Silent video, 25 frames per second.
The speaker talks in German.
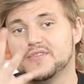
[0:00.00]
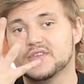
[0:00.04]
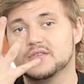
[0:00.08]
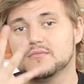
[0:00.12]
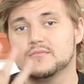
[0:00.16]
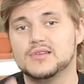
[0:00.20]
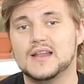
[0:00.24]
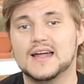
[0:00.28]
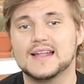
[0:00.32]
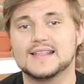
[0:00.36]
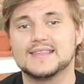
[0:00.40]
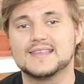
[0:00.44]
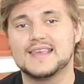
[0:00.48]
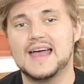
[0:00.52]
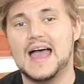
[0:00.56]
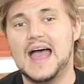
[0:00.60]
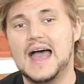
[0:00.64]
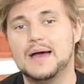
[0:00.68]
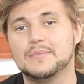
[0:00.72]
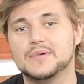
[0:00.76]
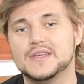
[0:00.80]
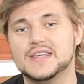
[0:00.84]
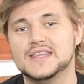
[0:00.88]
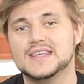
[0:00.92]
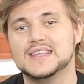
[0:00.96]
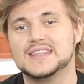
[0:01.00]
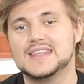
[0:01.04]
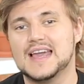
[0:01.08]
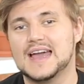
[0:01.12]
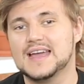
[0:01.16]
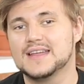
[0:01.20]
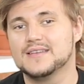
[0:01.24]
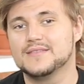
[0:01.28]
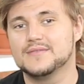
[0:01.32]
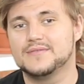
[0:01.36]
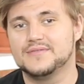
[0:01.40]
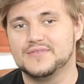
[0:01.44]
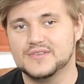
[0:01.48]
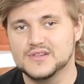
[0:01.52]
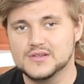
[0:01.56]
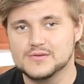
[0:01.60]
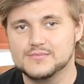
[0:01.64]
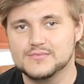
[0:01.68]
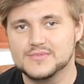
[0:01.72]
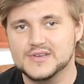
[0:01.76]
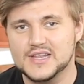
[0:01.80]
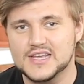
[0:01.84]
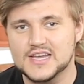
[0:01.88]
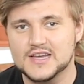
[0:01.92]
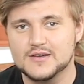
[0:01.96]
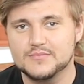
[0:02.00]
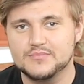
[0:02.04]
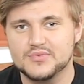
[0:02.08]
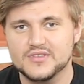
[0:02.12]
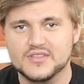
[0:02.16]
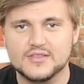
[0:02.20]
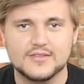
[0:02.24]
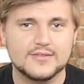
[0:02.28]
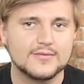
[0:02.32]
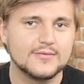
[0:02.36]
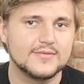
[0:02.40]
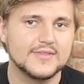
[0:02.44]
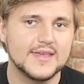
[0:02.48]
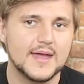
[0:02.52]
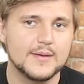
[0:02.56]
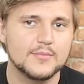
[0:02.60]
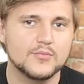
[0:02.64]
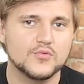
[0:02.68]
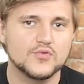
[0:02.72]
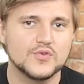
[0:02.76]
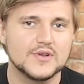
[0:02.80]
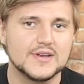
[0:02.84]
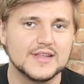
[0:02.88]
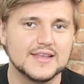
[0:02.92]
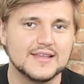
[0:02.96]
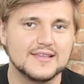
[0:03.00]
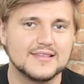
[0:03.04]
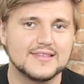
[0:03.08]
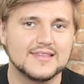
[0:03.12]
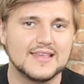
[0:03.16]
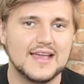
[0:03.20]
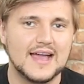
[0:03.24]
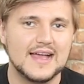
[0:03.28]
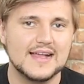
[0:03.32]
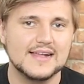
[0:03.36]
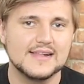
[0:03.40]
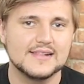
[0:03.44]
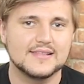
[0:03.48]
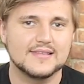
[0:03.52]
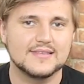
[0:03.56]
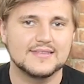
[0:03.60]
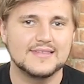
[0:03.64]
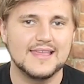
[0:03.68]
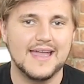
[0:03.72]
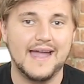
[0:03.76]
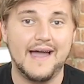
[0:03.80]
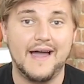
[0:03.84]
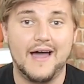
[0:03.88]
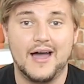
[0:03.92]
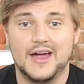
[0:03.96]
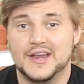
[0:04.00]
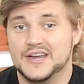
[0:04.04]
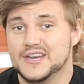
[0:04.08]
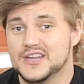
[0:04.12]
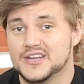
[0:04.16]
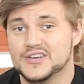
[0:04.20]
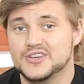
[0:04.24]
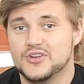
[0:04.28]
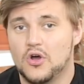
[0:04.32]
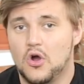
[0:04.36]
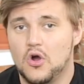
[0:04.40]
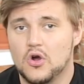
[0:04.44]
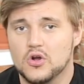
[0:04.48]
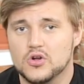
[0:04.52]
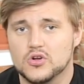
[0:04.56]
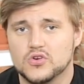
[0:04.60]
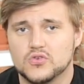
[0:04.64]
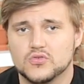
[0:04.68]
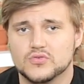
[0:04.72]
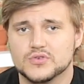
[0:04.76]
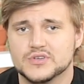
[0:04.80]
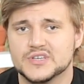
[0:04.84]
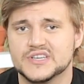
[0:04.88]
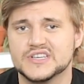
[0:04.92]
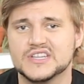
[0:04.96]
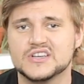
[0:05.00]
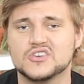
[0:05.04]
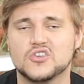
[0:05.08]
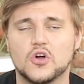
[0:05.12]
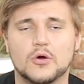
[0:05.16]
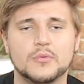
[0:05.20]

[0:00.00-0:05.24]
vierten Platz habe ich einen Film, der bis zu seinem Release als der Underdog unter den